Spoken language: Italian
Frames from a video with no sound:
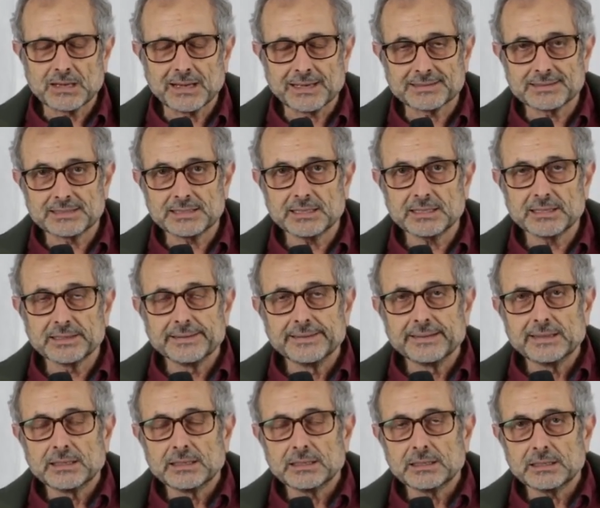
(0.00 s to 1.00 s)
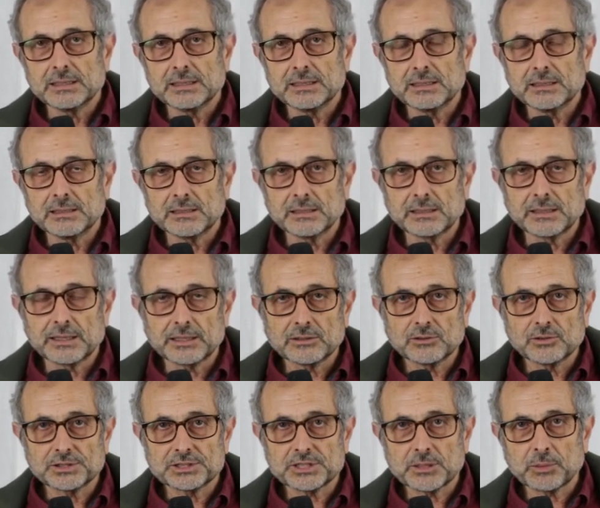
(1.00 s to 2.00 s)
Anzi, eh,
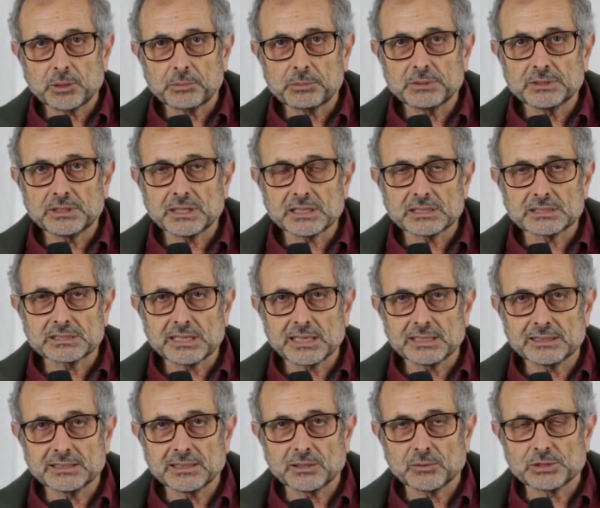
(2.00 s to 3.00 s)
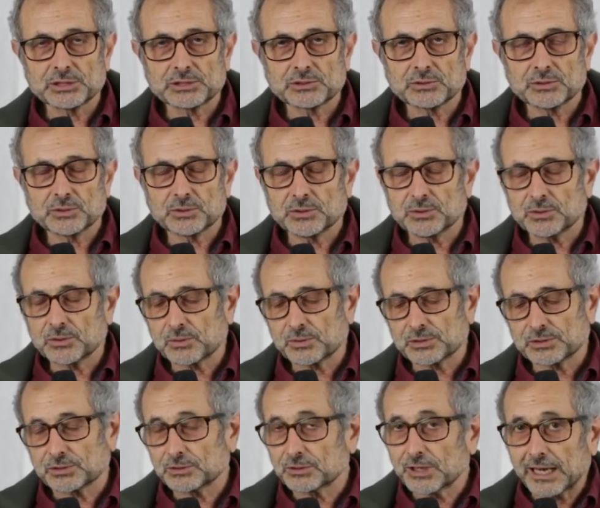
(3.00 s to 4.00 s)
credo che sia proprio interessante questo,
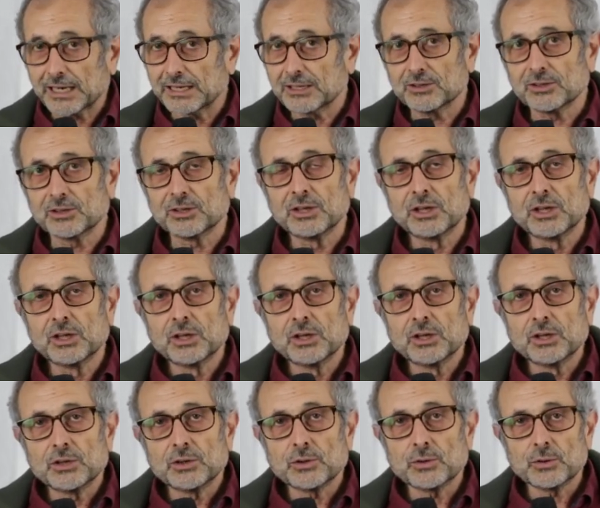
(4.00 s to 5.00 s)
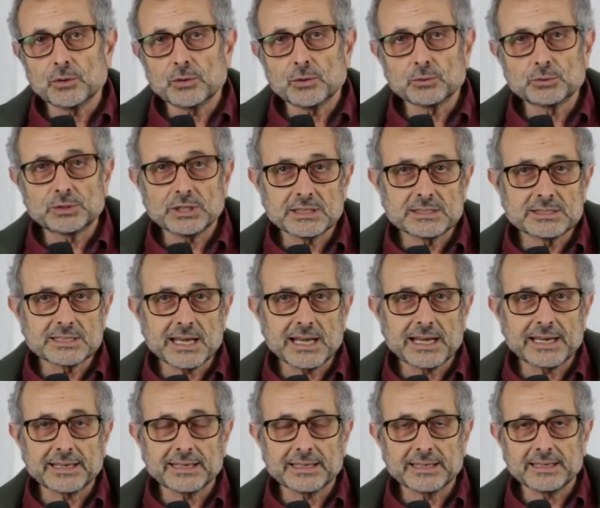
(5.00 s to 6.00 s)
questo taglio, eh,
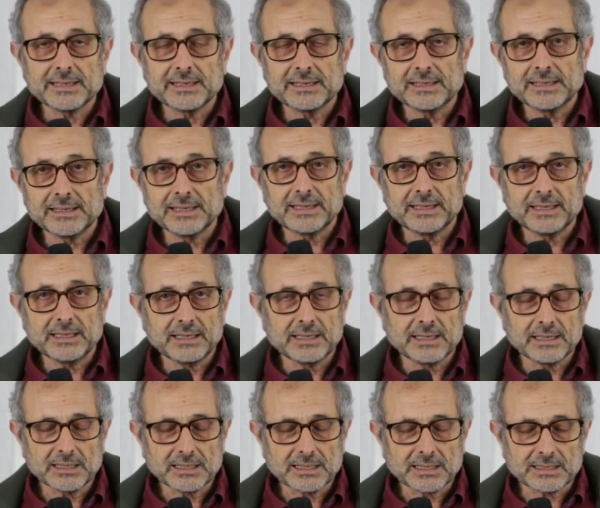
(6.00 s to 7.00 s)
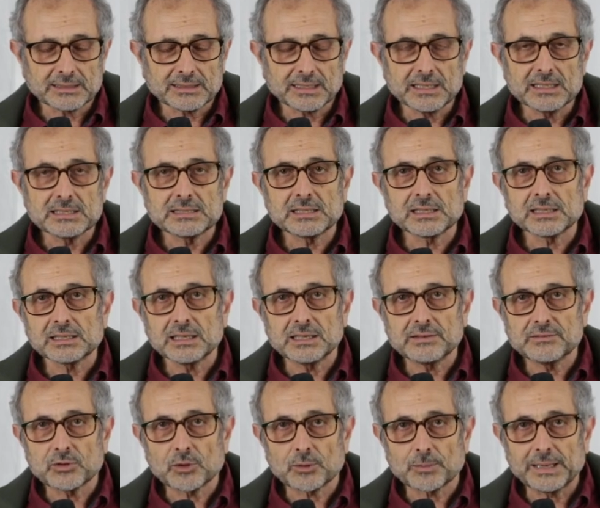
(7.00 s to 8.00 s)
utilizzare le caratteristiche
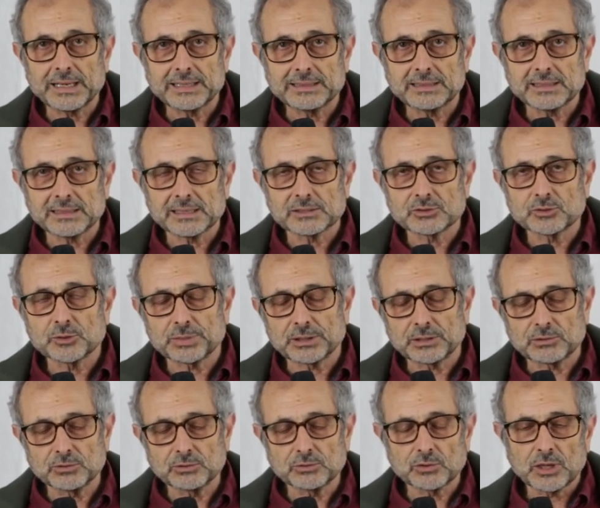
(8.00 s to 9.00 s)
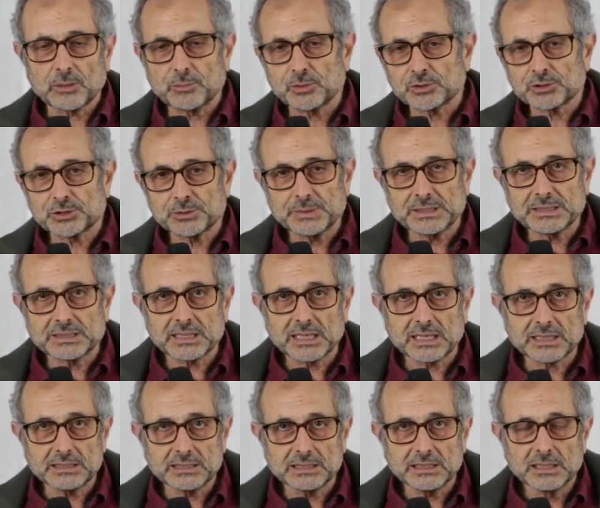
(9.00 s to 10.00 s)
dell'informatica, soprattutto la
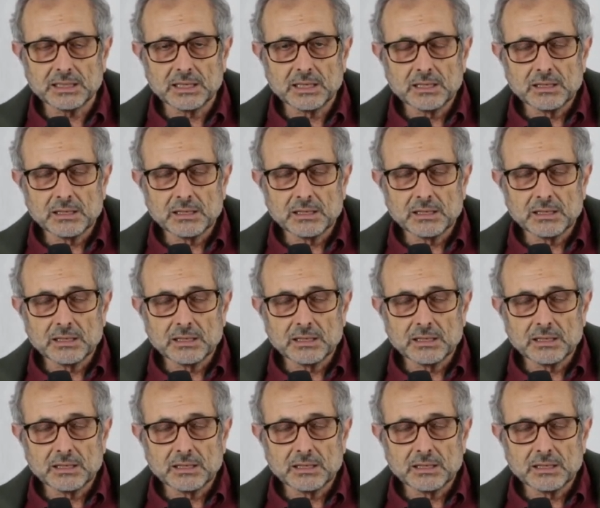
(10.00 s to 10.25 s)
possibilità di